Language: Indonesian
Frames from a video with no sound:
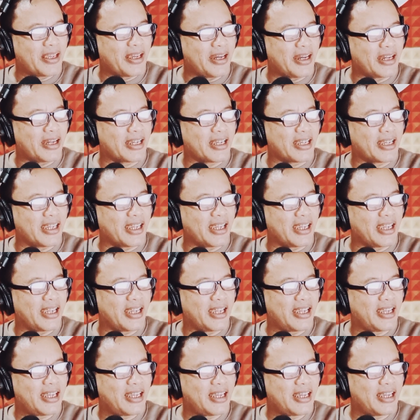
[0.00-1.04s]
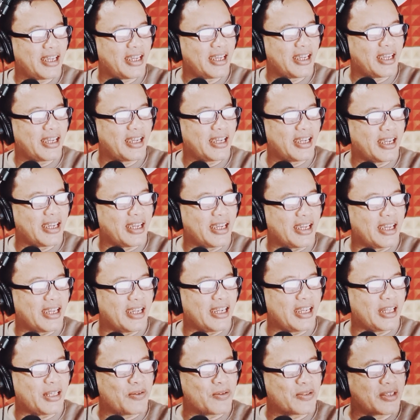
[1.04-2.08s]
Oke. Okay. Semua Pak Dede.
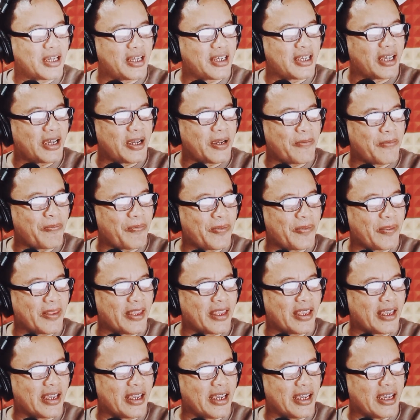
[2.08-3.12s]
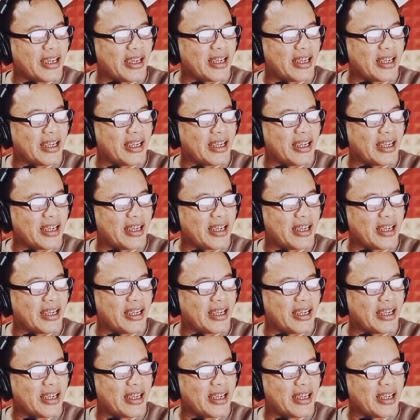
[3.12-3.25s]
Itu Selamat saja. bertugas.